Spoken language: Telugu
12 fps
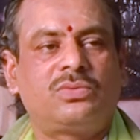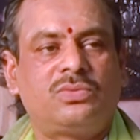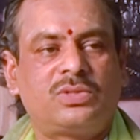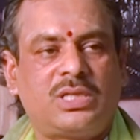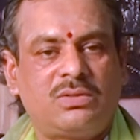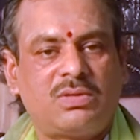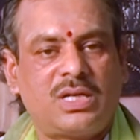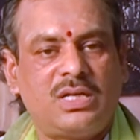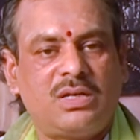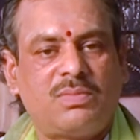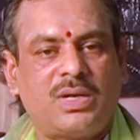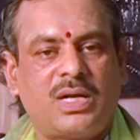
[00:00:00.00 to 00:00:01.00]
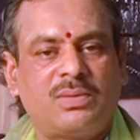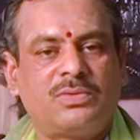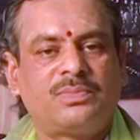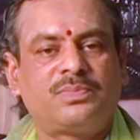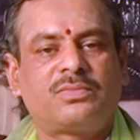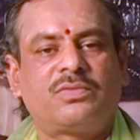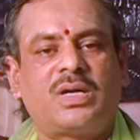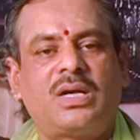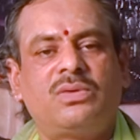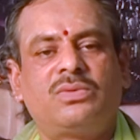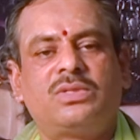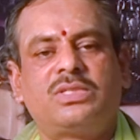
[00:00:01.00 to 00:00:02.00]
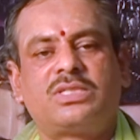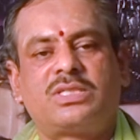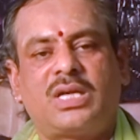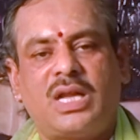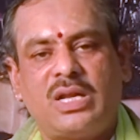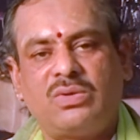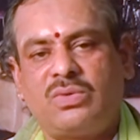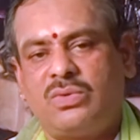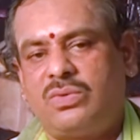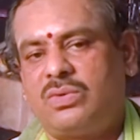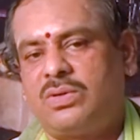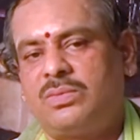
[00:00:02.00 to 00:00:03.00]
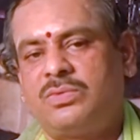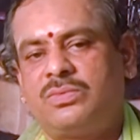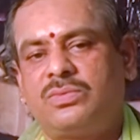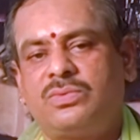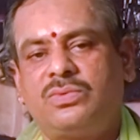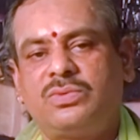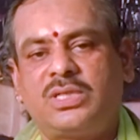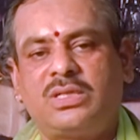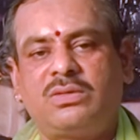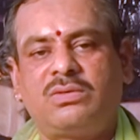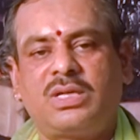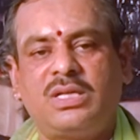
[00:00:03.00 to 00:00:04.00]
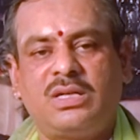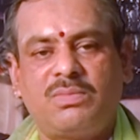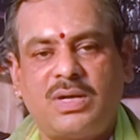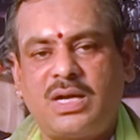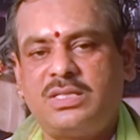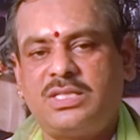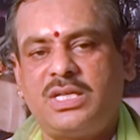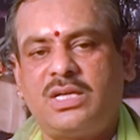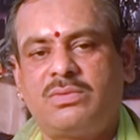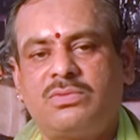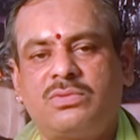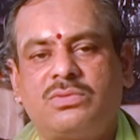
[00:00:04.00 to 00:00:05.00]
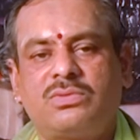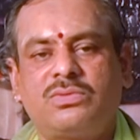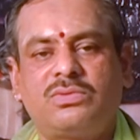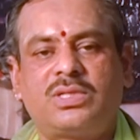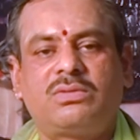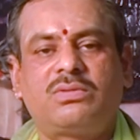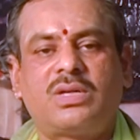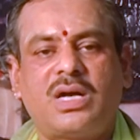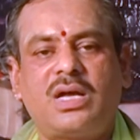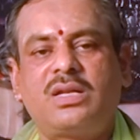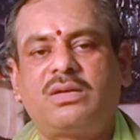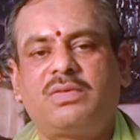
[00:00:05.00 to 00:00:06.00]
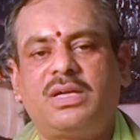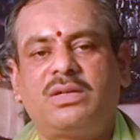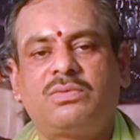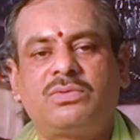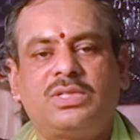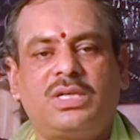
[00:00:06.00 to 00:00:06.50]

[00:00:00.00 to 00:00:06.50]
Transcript: నూతన గృహ నిర్మాణము వాళ్ళు స్థలాలు కొనుక్కోవడము నూతన గృహ నిర్మాణం చేయడము నూతన గృహాలకు వెళ్ళడం